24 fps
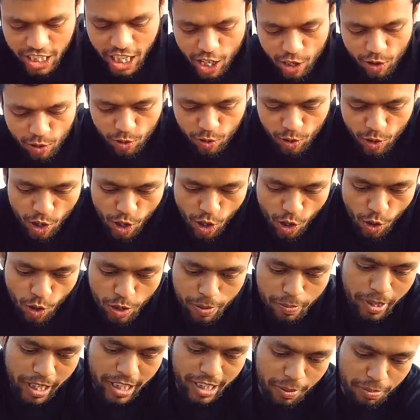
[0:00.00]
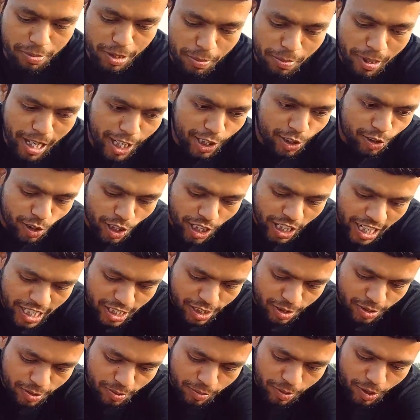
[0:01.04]
चालू और मैं सबसे पहले जो है ना
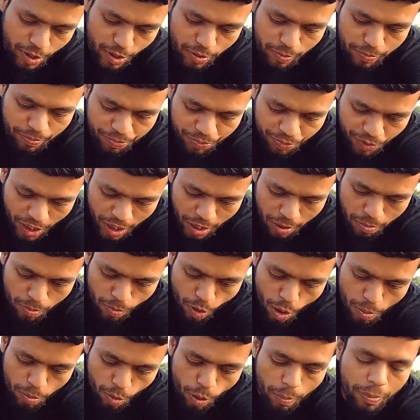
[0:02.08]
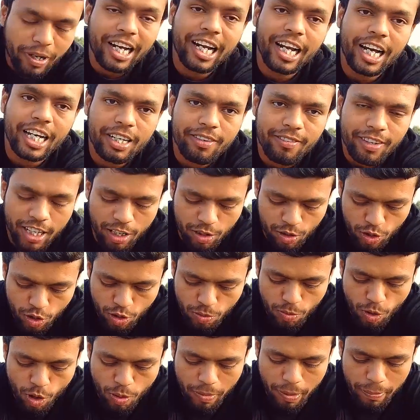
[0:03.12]
गाइस मोम को पिघलाने वाला हूँ देखो
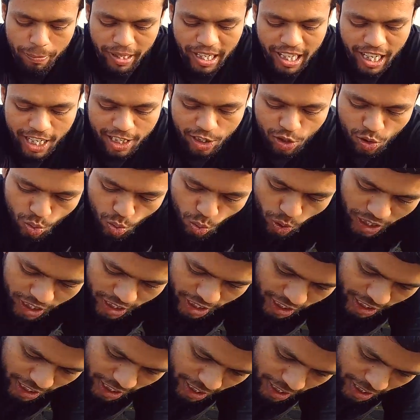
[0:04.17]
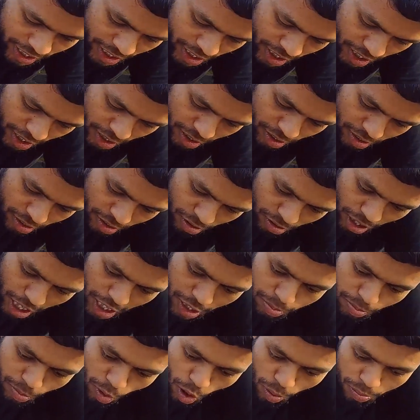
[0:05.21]
मोम हम पिघलाना शुरू कर देते हैं
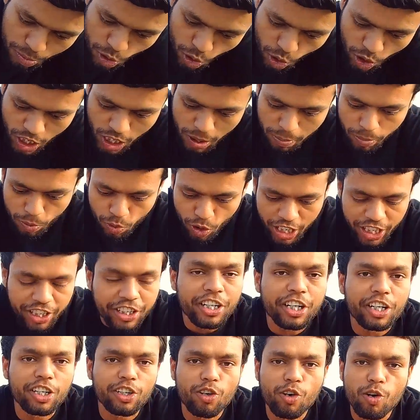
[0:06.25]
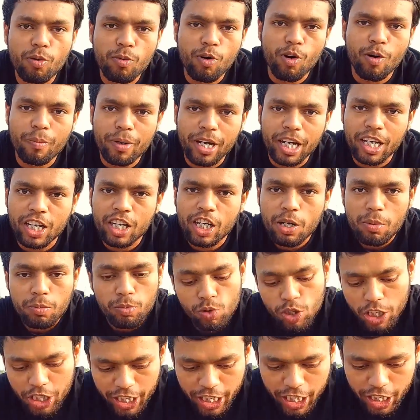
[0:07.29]
गाइस मोम जो है ना पूरा ये डेढ़ किलो मोम है
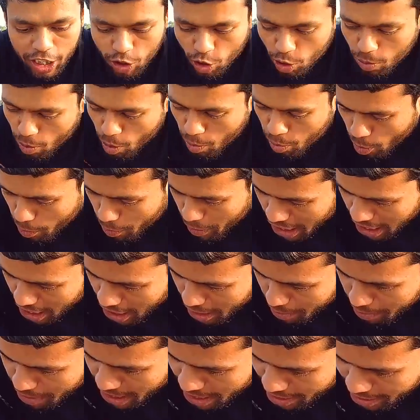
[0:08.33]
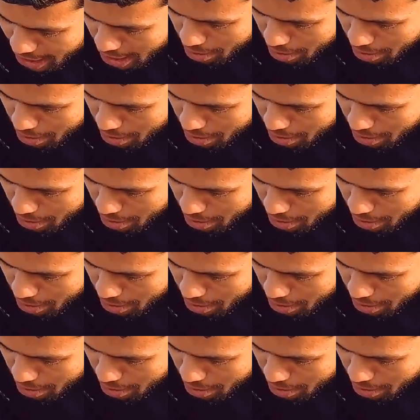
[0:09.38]
पूरे डेढ़ किलो मोम को पिघलाने में यार